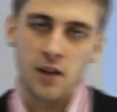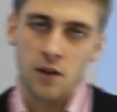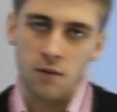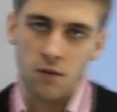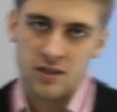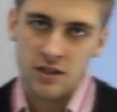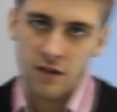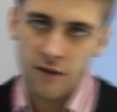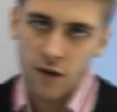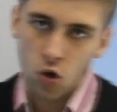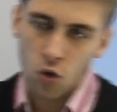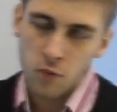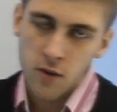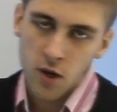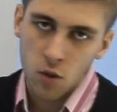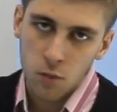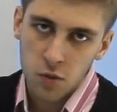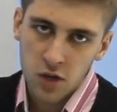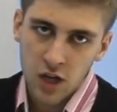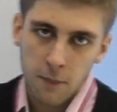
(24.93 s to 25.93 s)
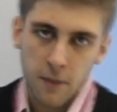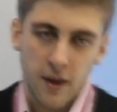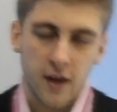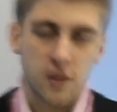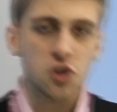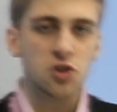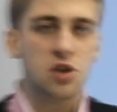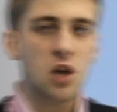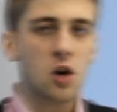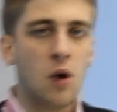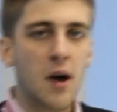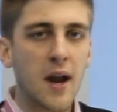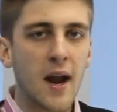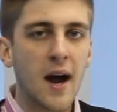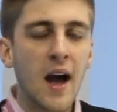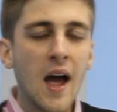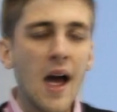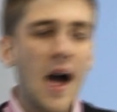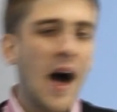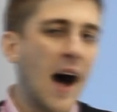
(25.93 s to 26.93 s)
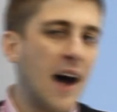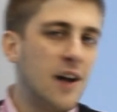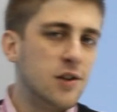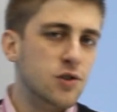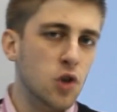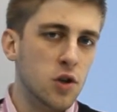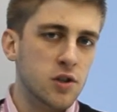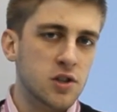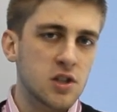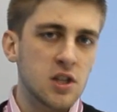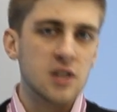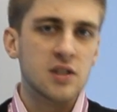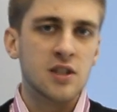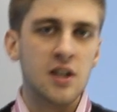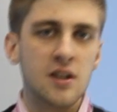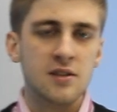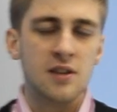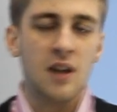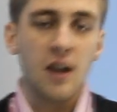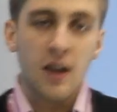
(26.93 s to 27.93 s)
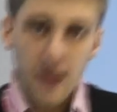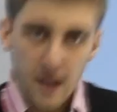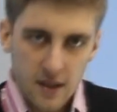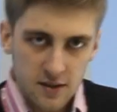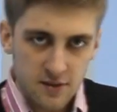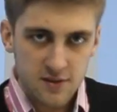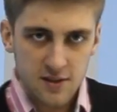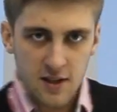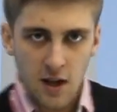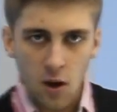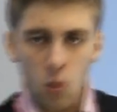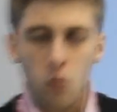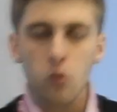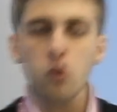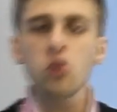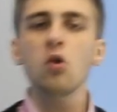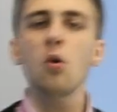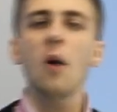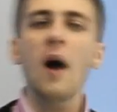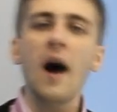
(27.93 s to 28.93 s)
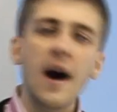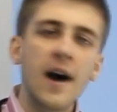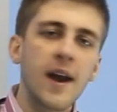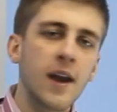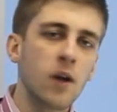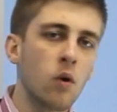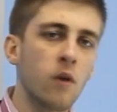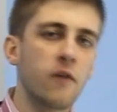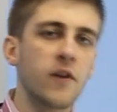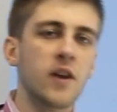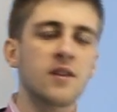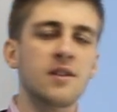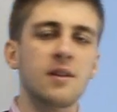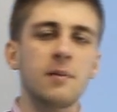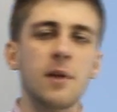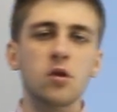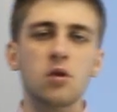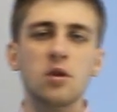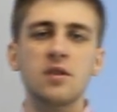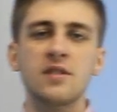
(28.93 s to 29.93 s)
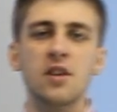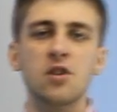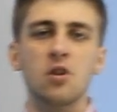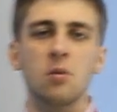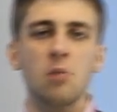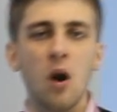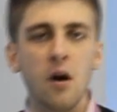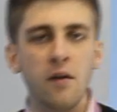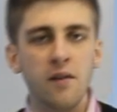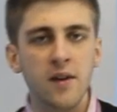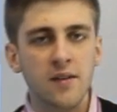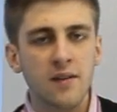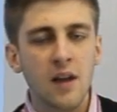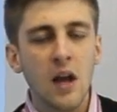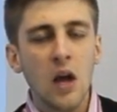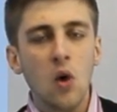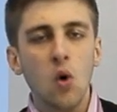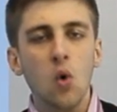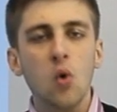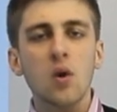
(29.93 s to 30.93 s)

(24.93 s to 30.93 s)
Então você vem comigo, porque a partir de agora as notícias estão no ar em um oferecimento de Cedro Móveis.